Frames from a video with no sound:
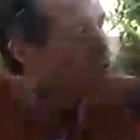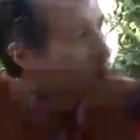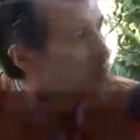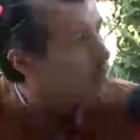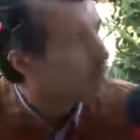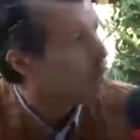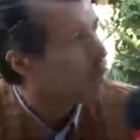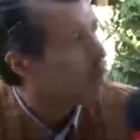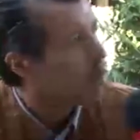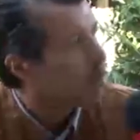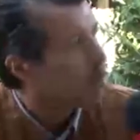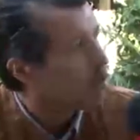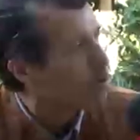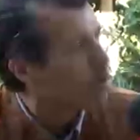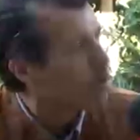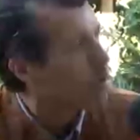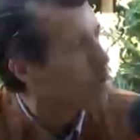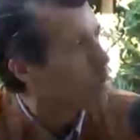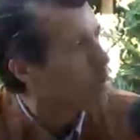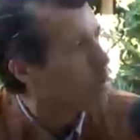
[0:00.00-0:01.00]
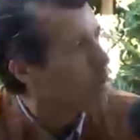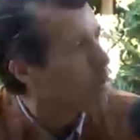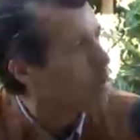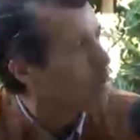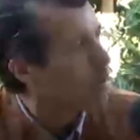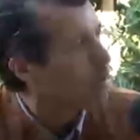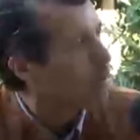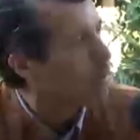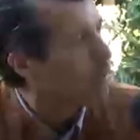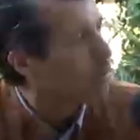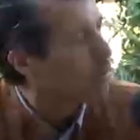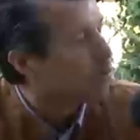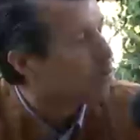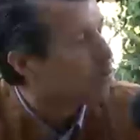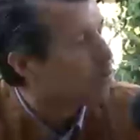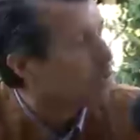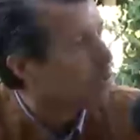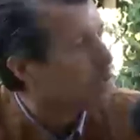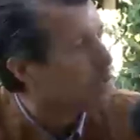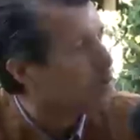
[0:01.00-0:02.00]
programado auditorías al,
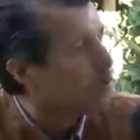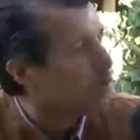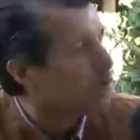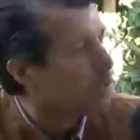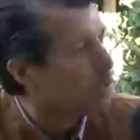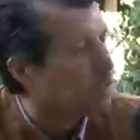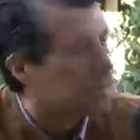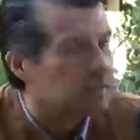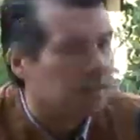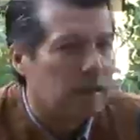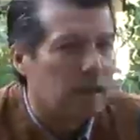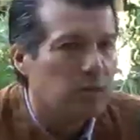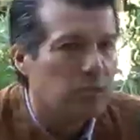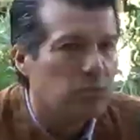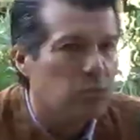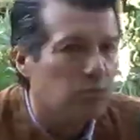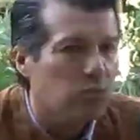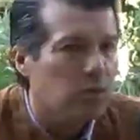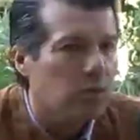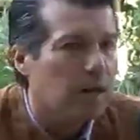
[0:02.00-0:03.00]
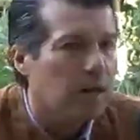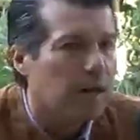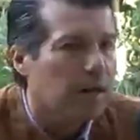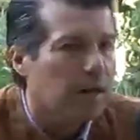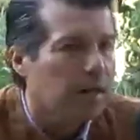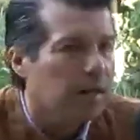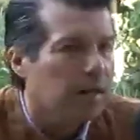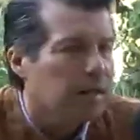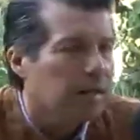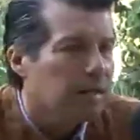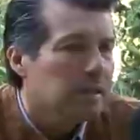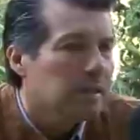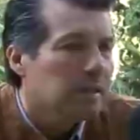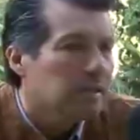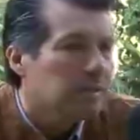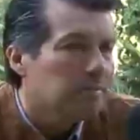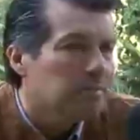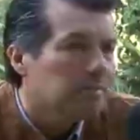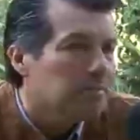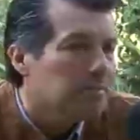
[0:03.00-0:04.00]
Congreso del Estado, nunca,
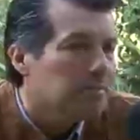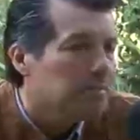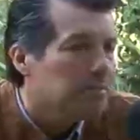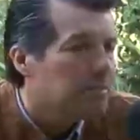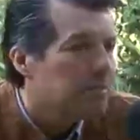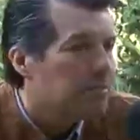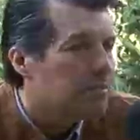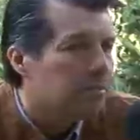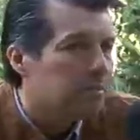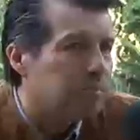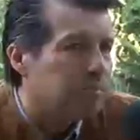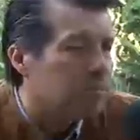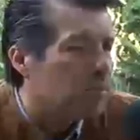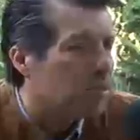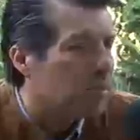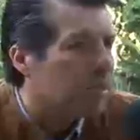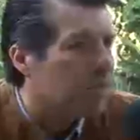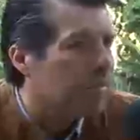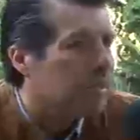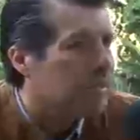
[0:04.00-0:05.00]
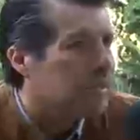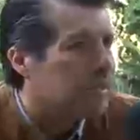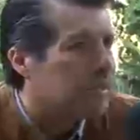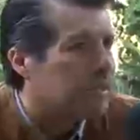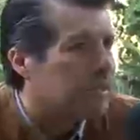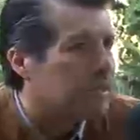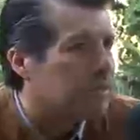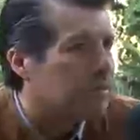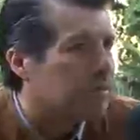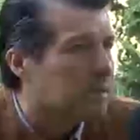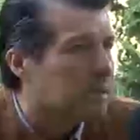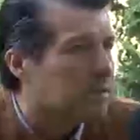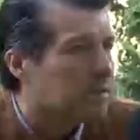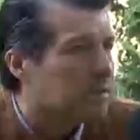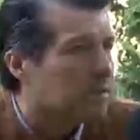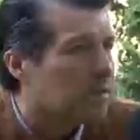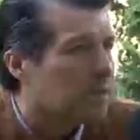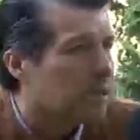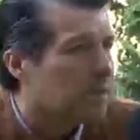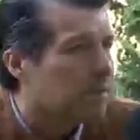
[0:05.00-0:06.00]
mm, por diversas razones. Yo
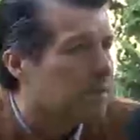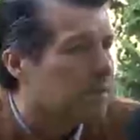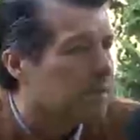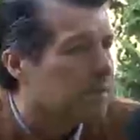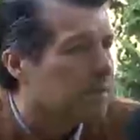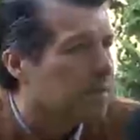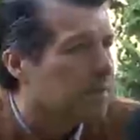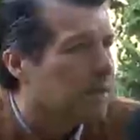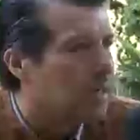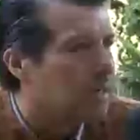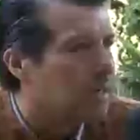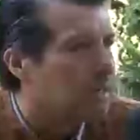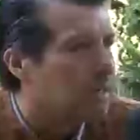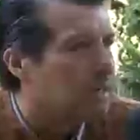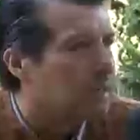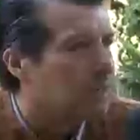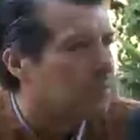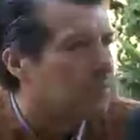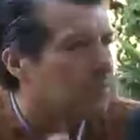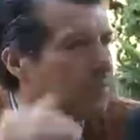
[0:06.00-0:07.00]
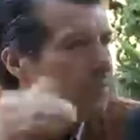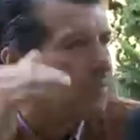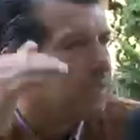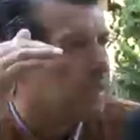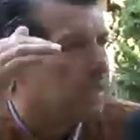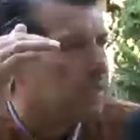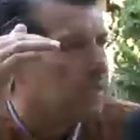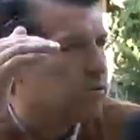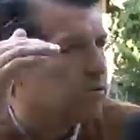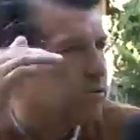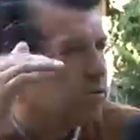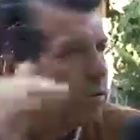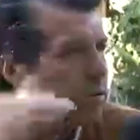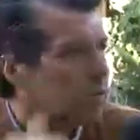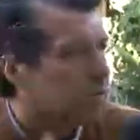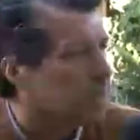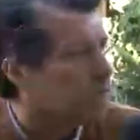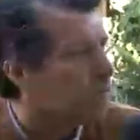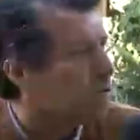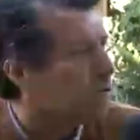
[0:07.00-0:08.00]
creo que la principal es la
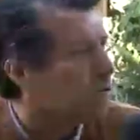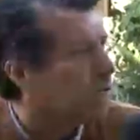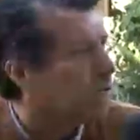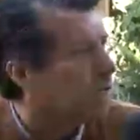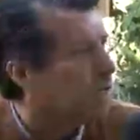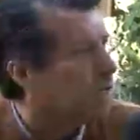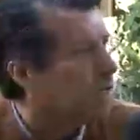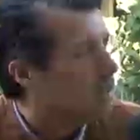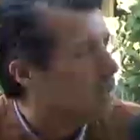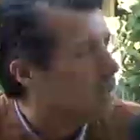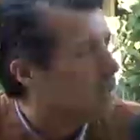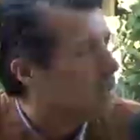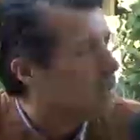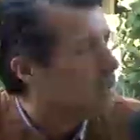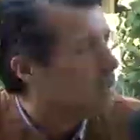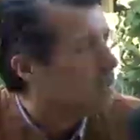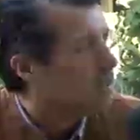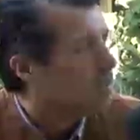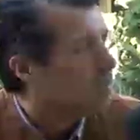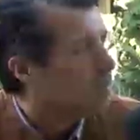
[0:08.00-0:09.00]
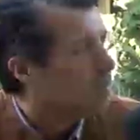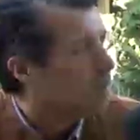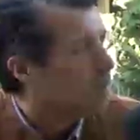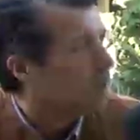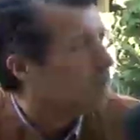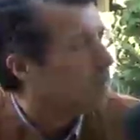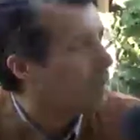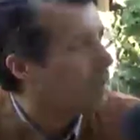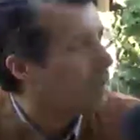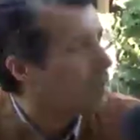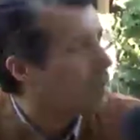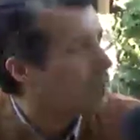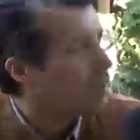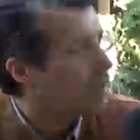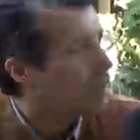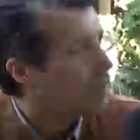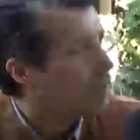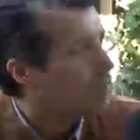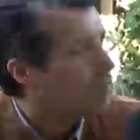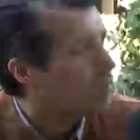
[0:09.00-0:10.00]
supra-subordinación que hay por la vía de
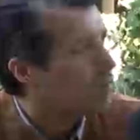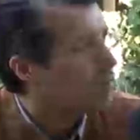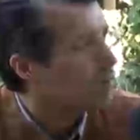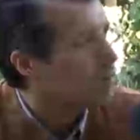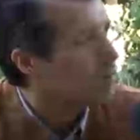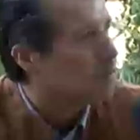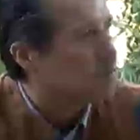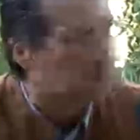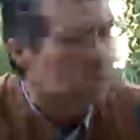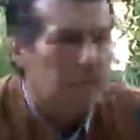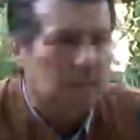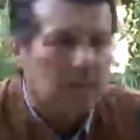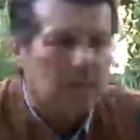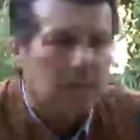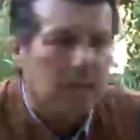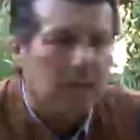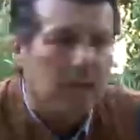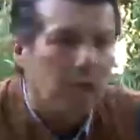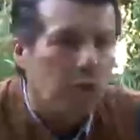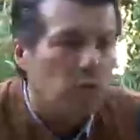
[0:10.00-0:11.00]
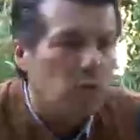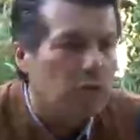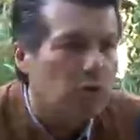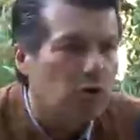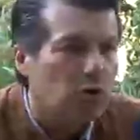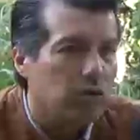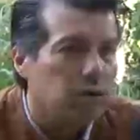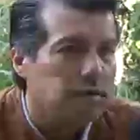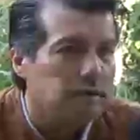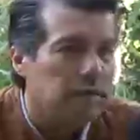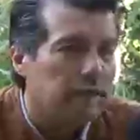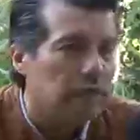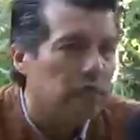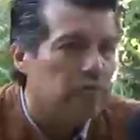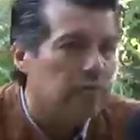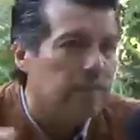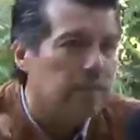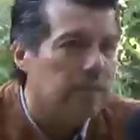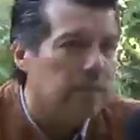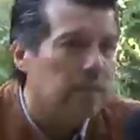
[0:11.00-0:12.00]
los hechos. El auditor está
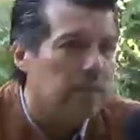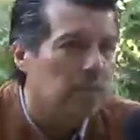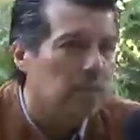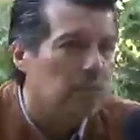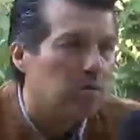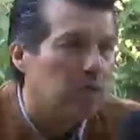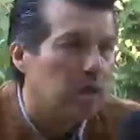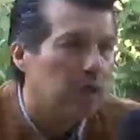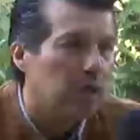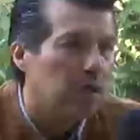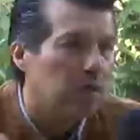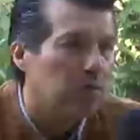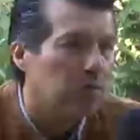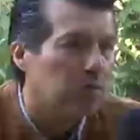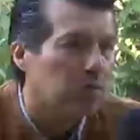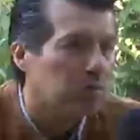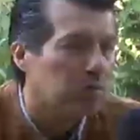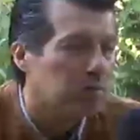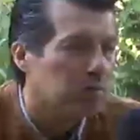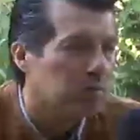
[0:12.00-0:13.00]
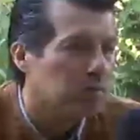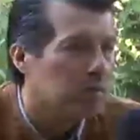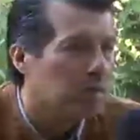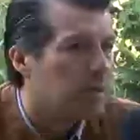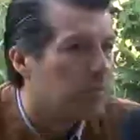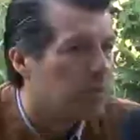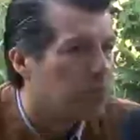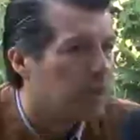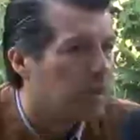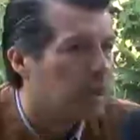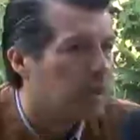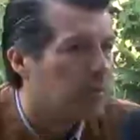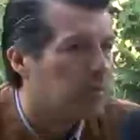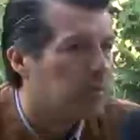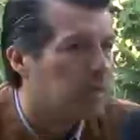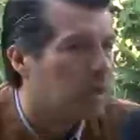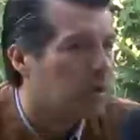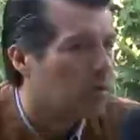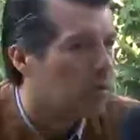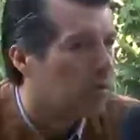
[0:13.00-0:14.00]
sometido a los
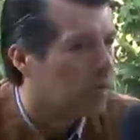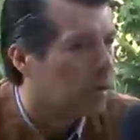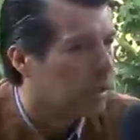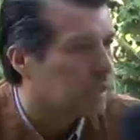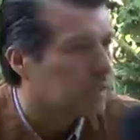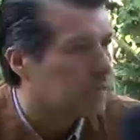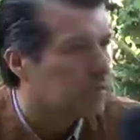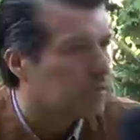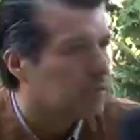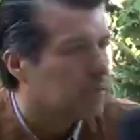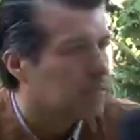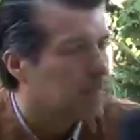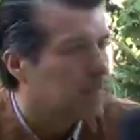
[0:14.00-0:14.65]
diputados del Congreso.